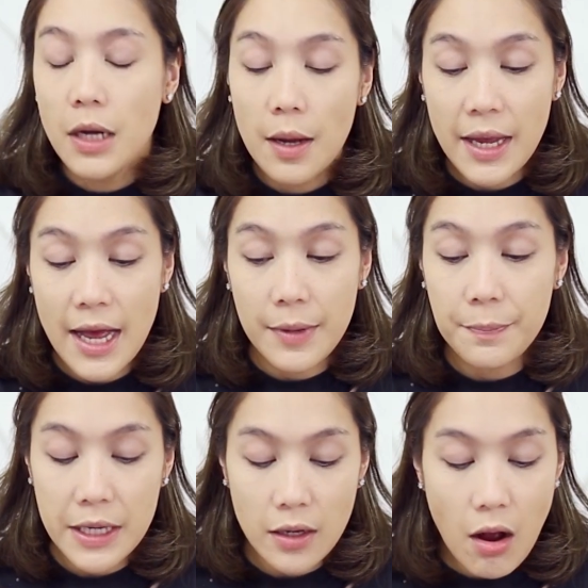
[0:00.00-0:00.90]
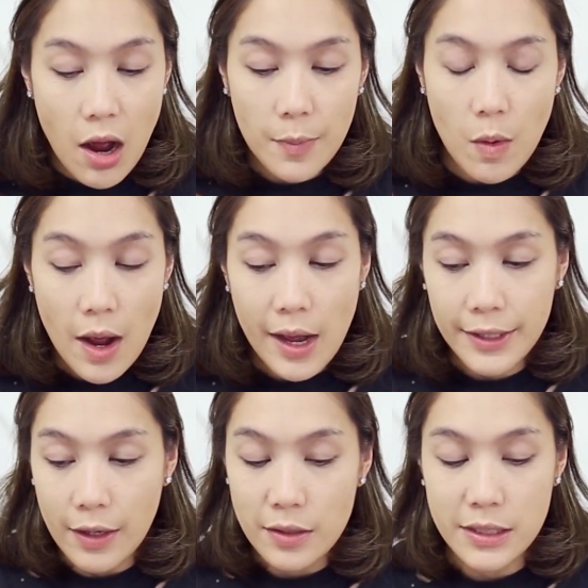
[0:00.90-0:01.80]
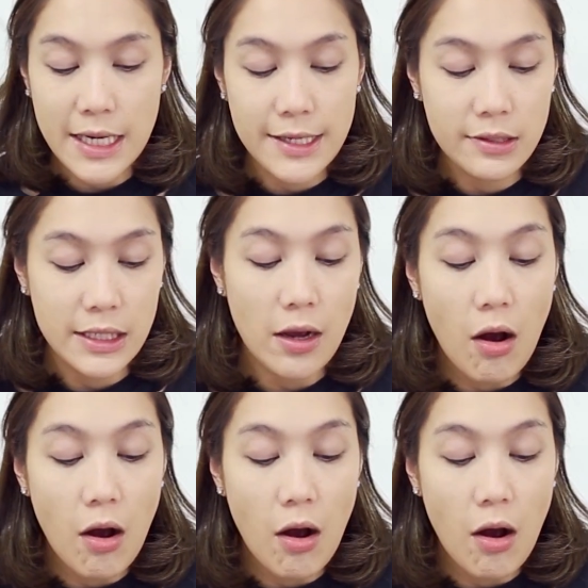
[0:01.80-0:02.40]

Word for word: เพื่อไม่ให้มันเป็นก้อนเพราะว่าเดี๋ยวเราจะใช้สี